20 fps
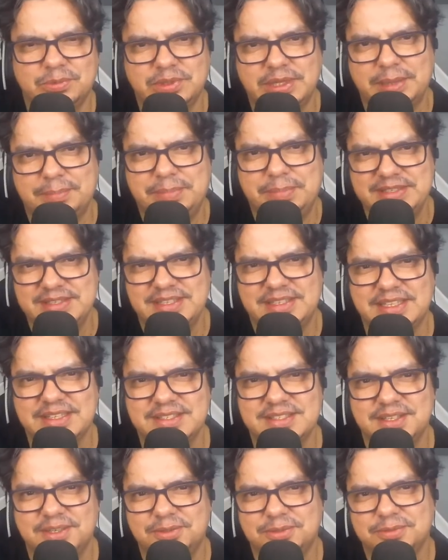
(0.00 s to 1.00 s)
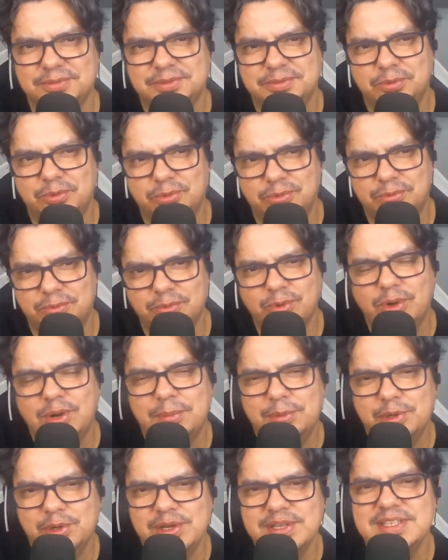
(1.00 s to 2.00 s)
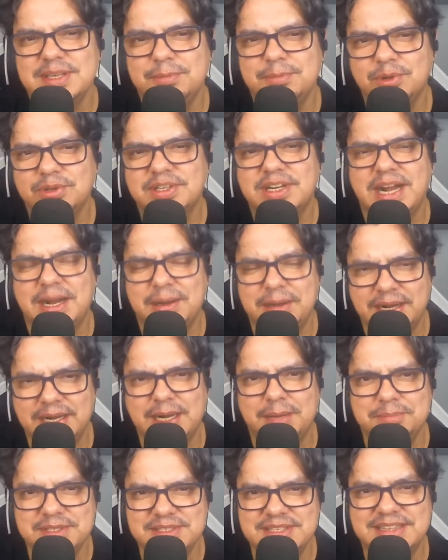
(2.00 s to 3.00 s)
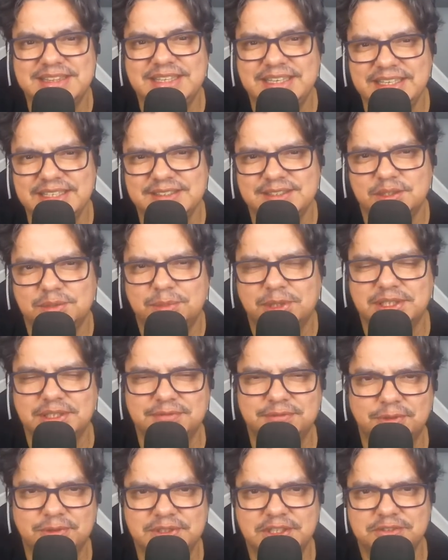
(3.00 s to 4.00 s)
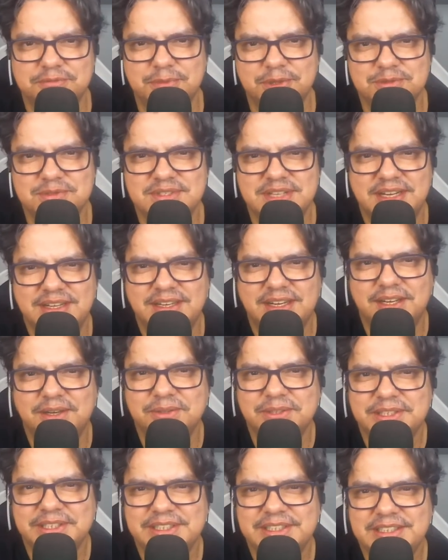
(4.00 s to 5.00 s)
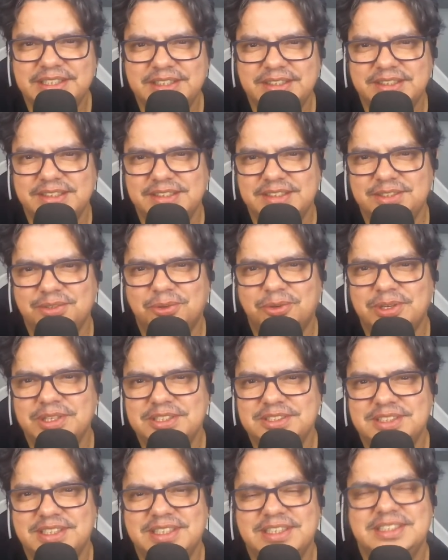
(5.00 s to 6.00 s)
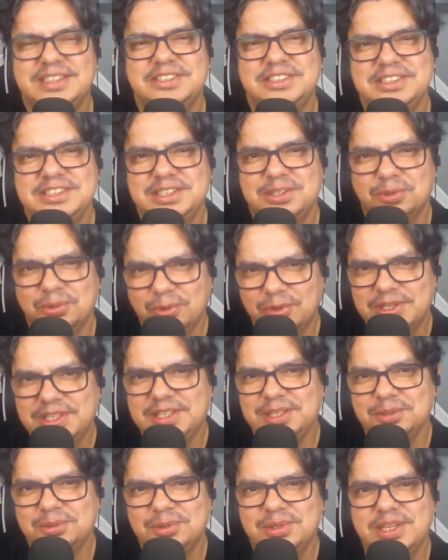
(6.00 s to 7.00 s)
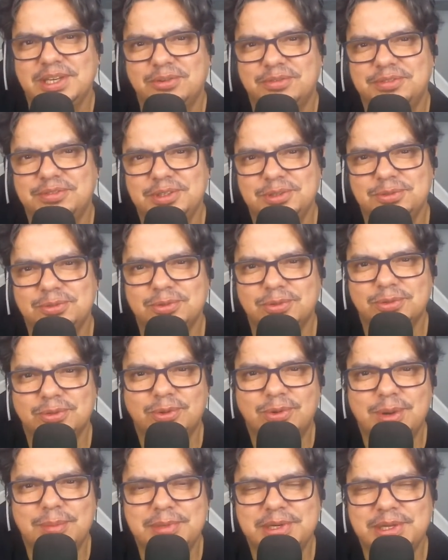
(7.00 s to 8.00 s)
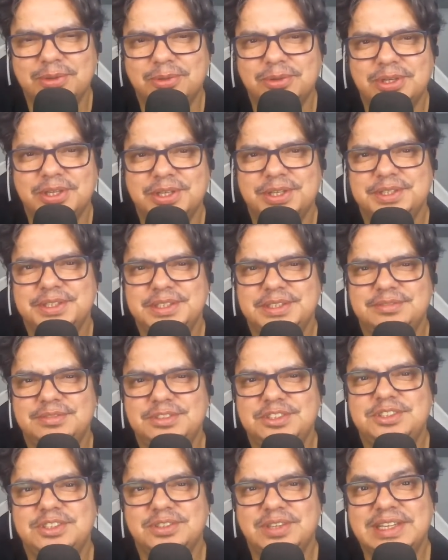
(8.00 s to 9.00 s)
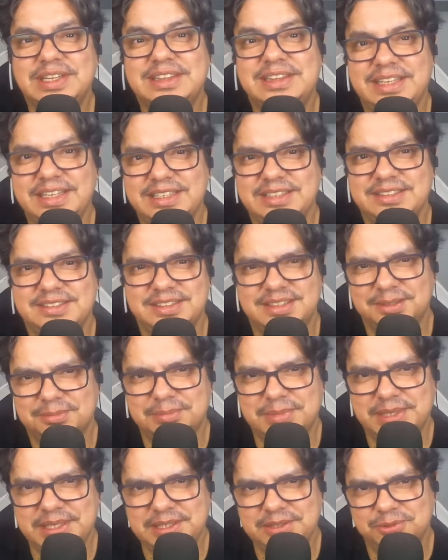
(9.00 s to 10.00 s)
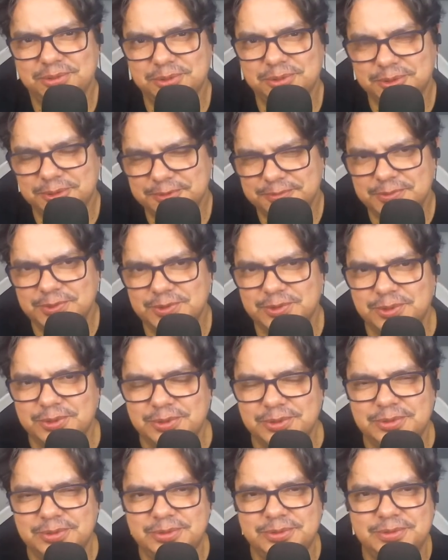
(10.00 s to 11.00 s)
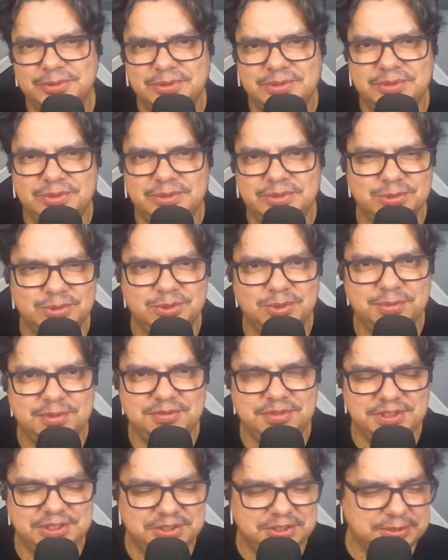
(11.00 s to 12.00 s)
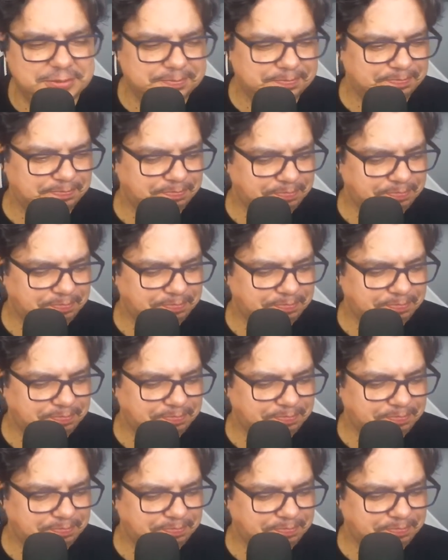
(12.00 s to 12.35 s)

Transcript: na apresentação, o Louco Abreu recebeu a, camisa 13 do Botafogo das mãos do Zagalo, e hoje, né, a gente tem o Loquito, que é o filho do Louco Abreu, destino a 13 também no, no, no, no sub-20.